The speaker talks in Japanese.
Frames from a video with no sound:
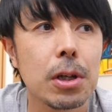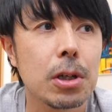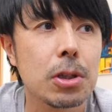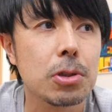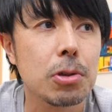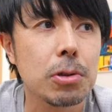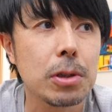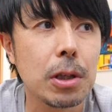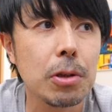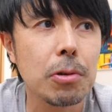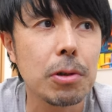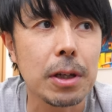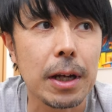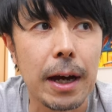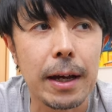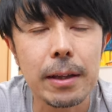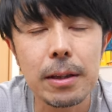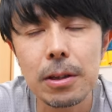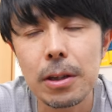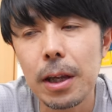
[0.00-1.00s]
そういった時に
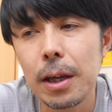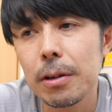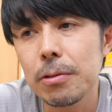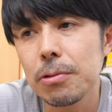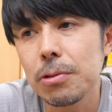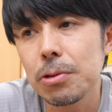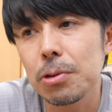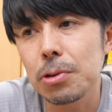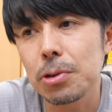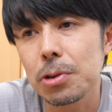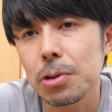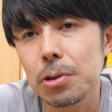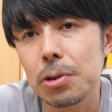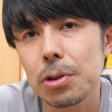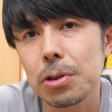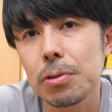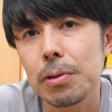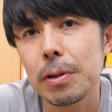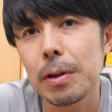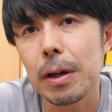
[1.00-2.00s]
安定運用するっ
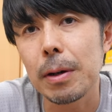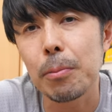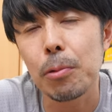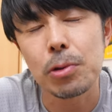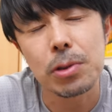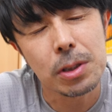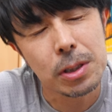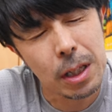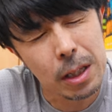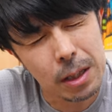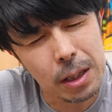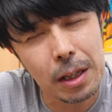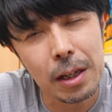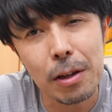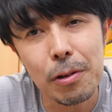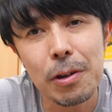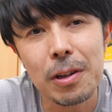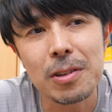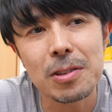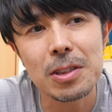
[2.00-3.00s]
ていうでは、もう絶対
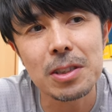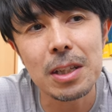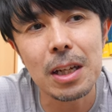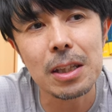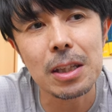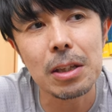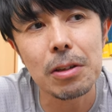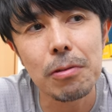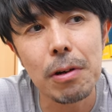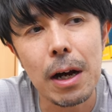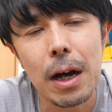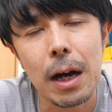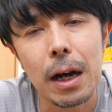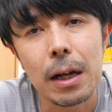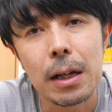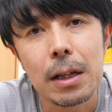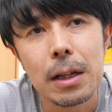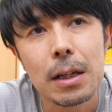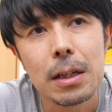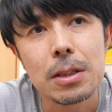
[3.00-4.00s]
に FX30
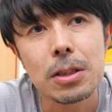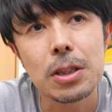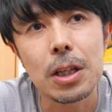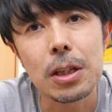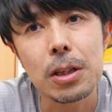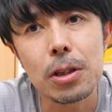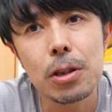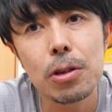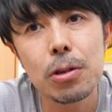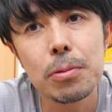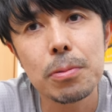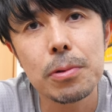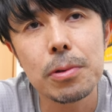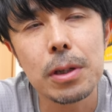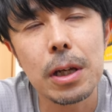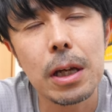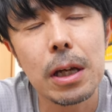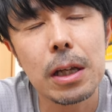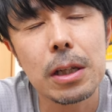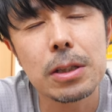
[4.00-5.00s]
は
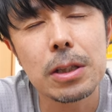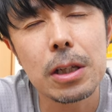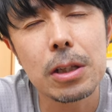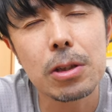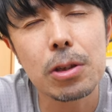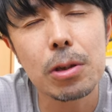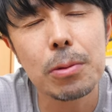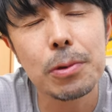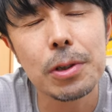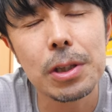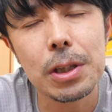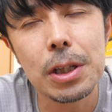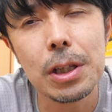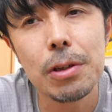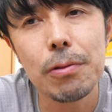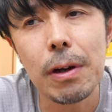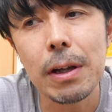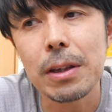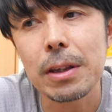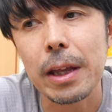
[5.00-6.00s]

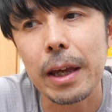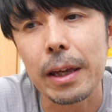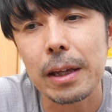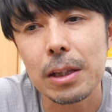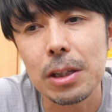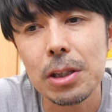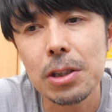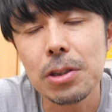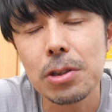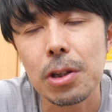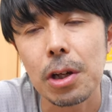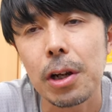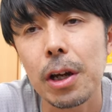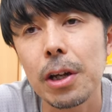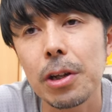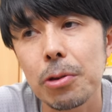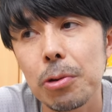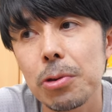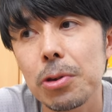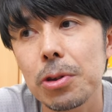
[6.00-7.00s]
ZV-E1 でいいんじゃ
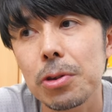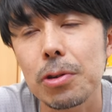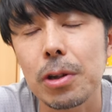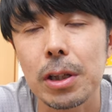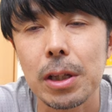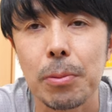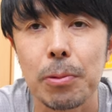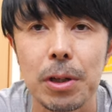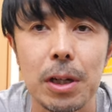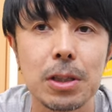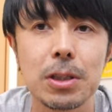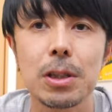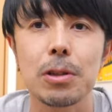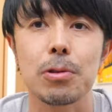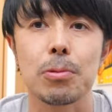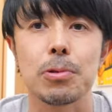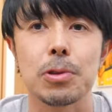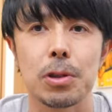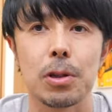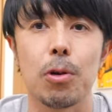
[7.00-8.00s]
ないのっていう方もいらっしゃ
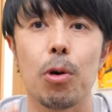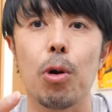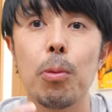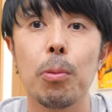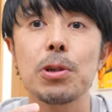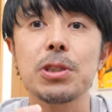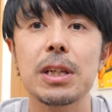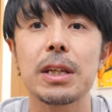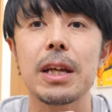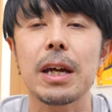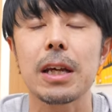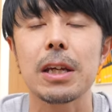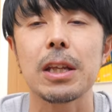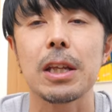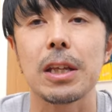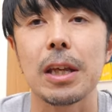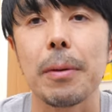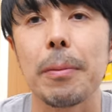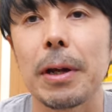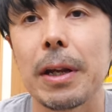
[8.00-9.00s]
ると思うんですよね。重さだけ
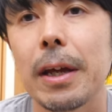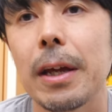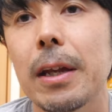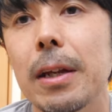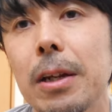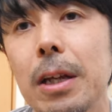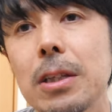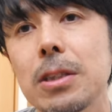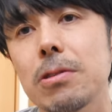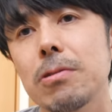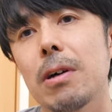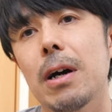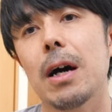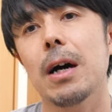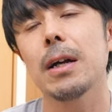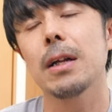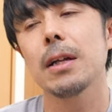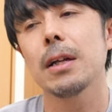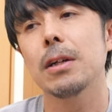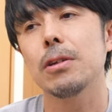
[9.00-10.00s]
で言えばね。レンズ
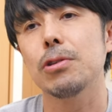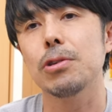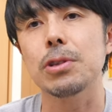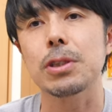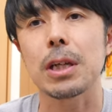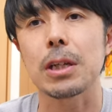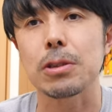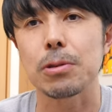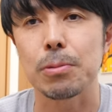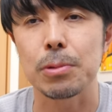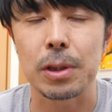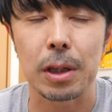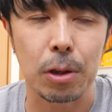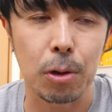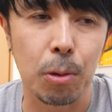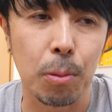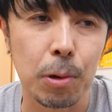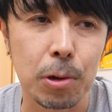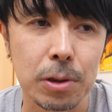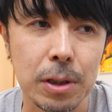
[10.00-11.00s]
はフルサイズの分だ
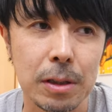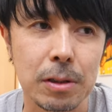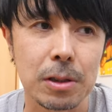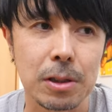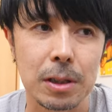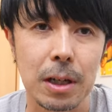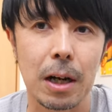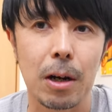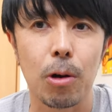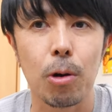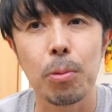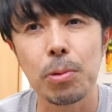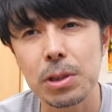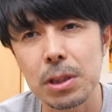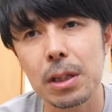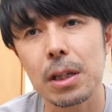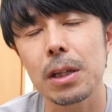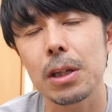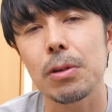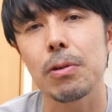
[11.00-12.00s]
け重くなるんですが、重
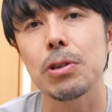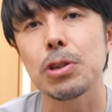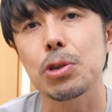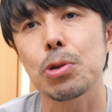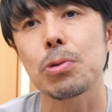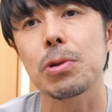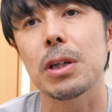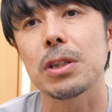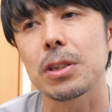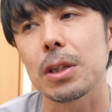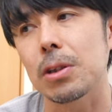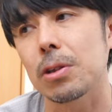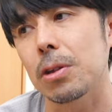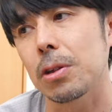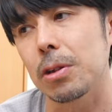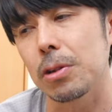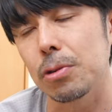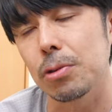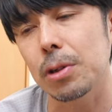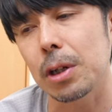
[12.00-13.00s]
さだけでは一緒ぐらいじゃんっ
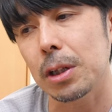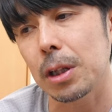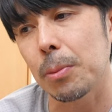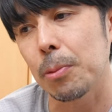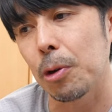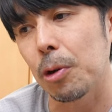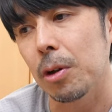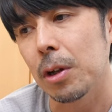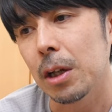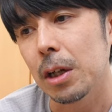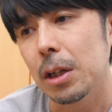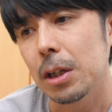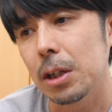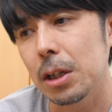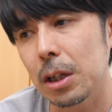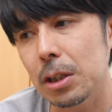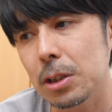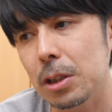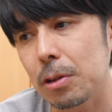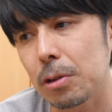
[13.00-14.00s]
ていう方も
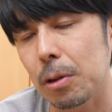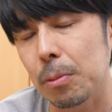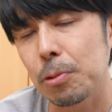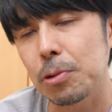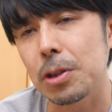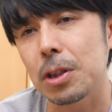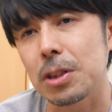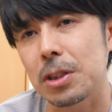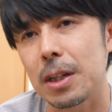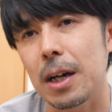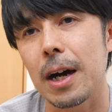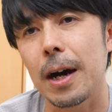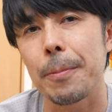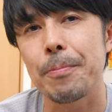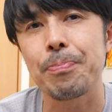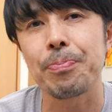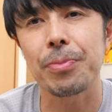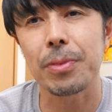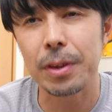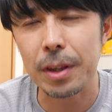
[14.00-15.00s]
いらっしゃると思うんです
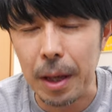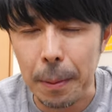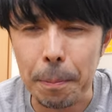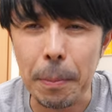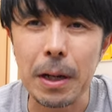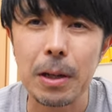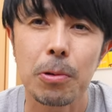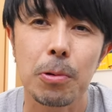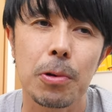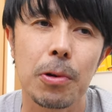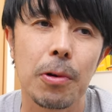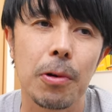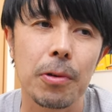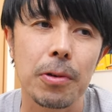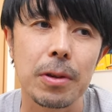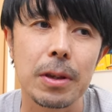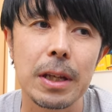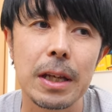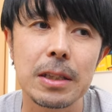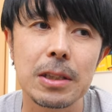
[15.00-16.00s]
が、やっぱりこ
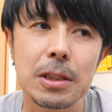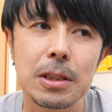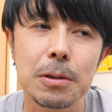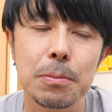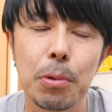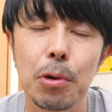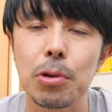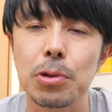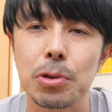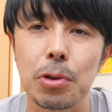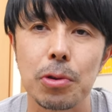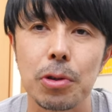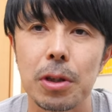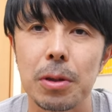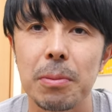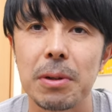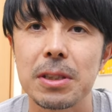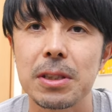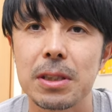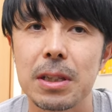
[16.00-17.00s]
の熱暴走と
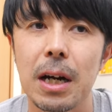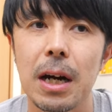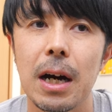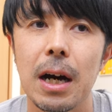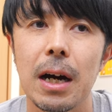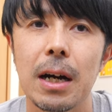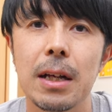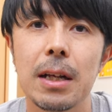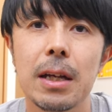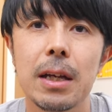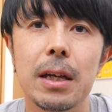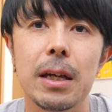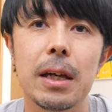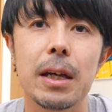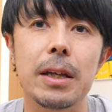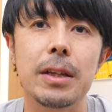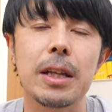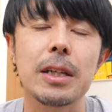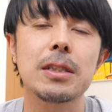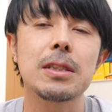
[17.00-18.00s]
いいますか、
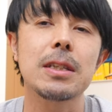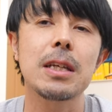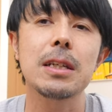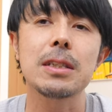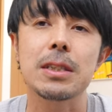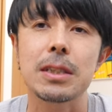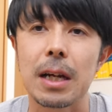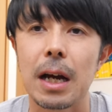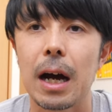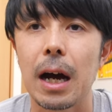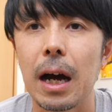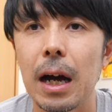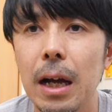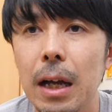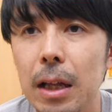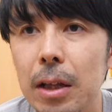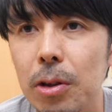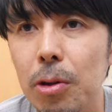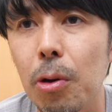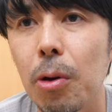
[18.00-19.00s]
熱停止が
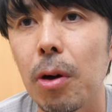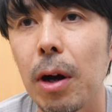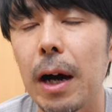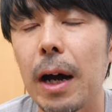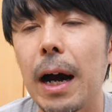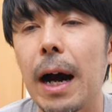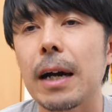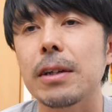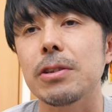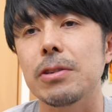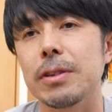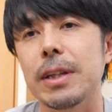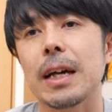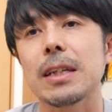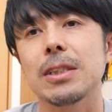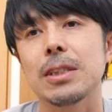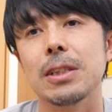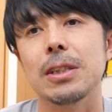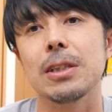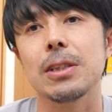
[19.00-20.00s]
のある
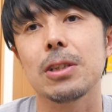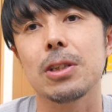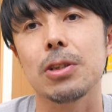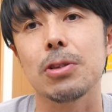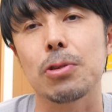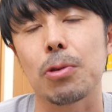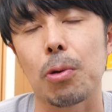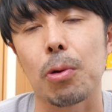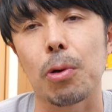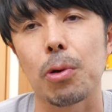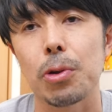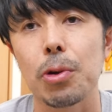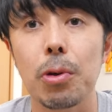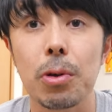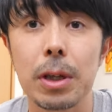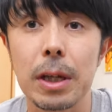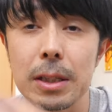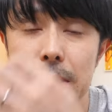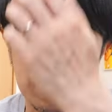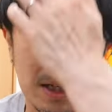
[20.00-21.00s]
なしっていうところ、
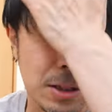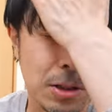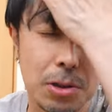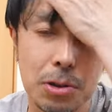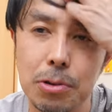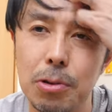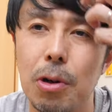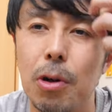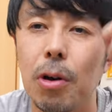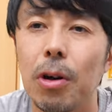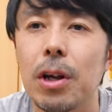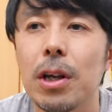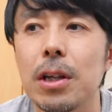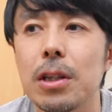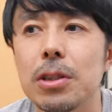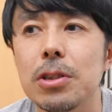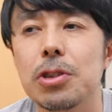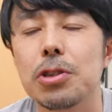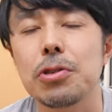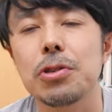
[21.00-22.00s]
4K30 を
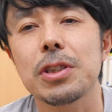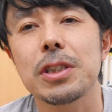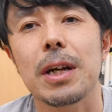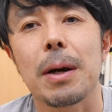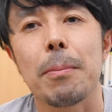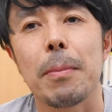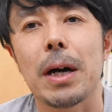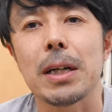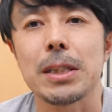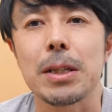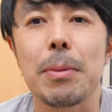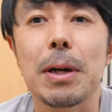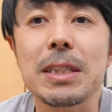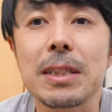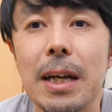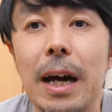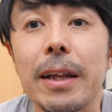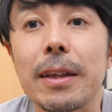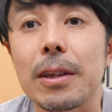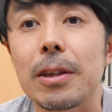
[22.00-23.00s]
10時間回せま
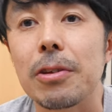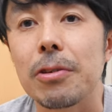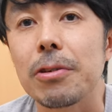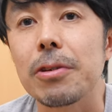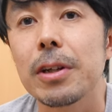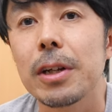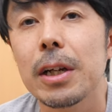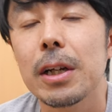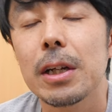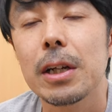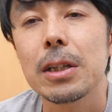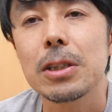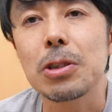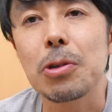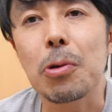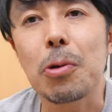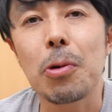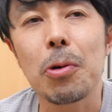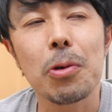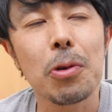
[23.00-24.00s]
すかっていう、
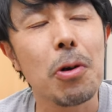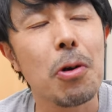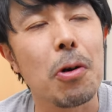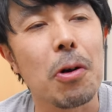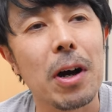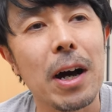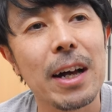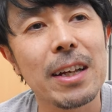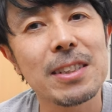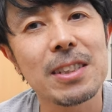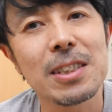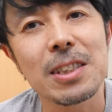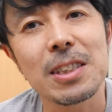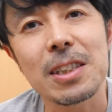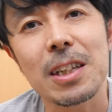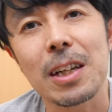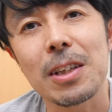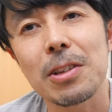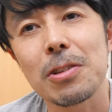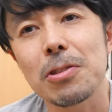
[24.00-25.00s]
そこの安
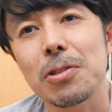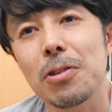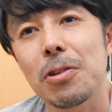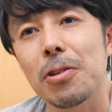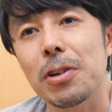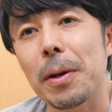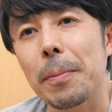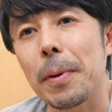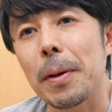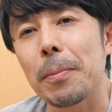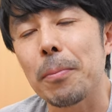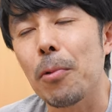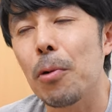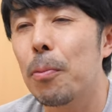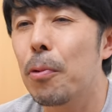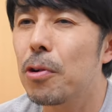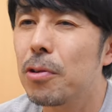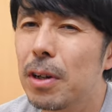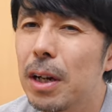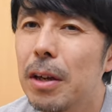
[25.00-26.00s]
心感で言うと、やっぱりもう
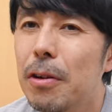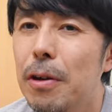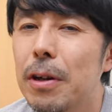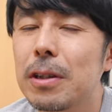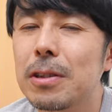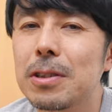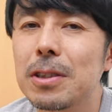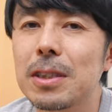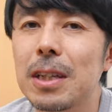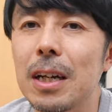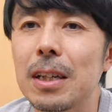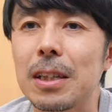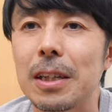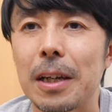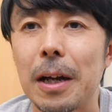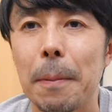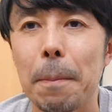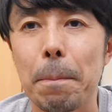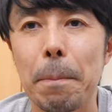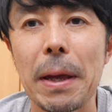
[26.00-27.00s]
僕は
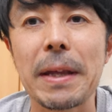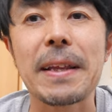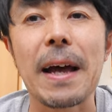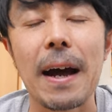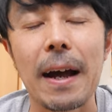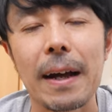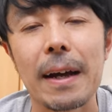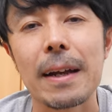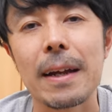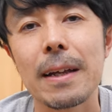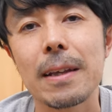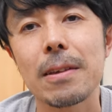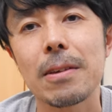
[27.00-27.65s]
FX30 がベターかなっ